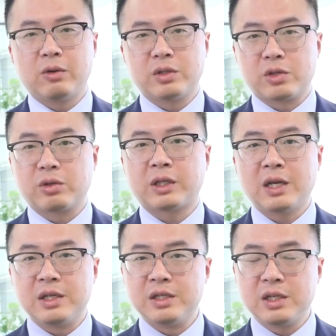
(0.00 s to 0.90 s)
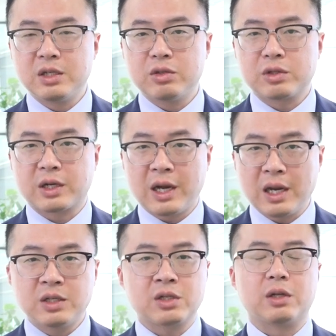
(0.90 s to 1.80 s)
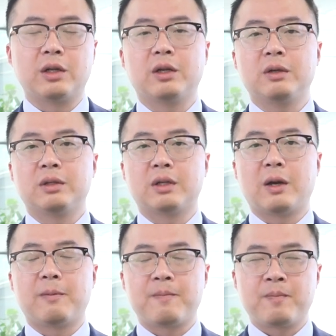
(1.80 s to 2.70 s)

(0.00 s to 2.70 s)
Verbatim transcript: 或者说它已经就是开始了呢？啊，